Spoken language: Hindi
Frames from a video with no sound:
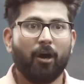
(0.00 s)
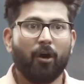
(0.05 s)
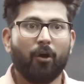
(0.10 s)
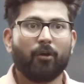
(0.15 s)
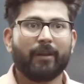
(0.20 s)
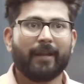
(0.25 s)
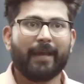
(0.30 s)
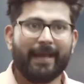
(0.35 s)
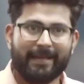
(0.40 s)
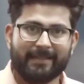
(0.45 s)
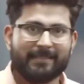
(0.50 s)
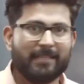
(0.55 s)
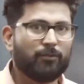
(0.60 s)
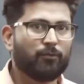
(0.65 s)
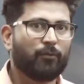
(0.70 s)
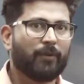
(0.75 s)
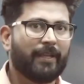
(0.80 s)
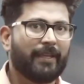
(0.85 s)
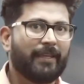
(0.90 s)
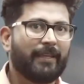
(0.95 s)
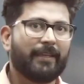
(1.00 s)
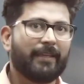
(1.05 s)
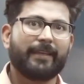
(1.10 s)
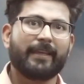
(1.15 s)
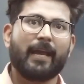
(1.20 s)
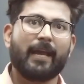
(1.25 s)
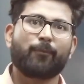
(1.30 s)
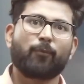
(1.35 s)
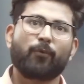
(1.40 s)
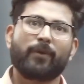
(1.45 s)
और ऐसा तो नहीं कि
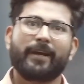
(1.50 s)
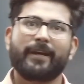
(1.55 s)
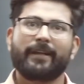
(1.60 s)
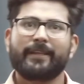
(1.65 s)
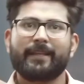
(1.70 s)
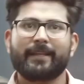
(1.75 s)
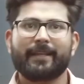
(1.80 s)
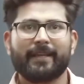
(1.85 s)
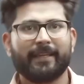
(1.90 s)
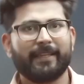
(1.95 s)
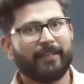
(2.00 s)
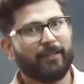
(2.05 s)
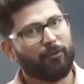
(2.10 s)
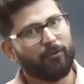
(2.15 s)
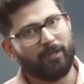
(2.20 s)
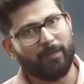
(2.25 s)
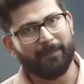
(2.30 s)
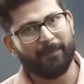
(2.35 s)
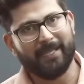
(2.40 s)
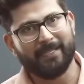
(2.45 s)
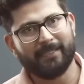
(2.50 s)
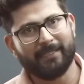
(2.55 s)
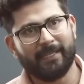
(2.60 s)
आपको करियर कहीं और अपना